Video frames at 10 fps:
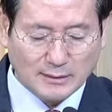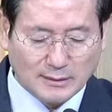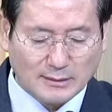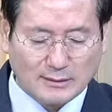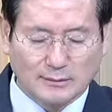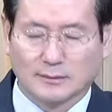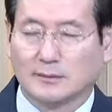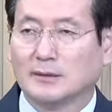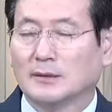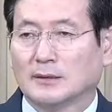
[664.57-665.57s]
그래서
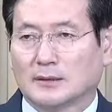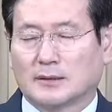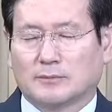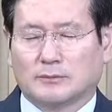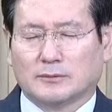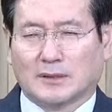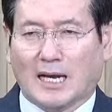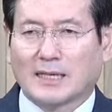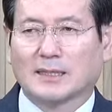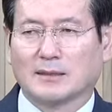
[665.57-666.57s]
여러분
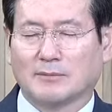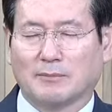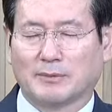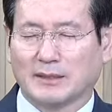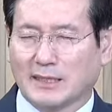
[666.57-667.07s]
하나님 앞에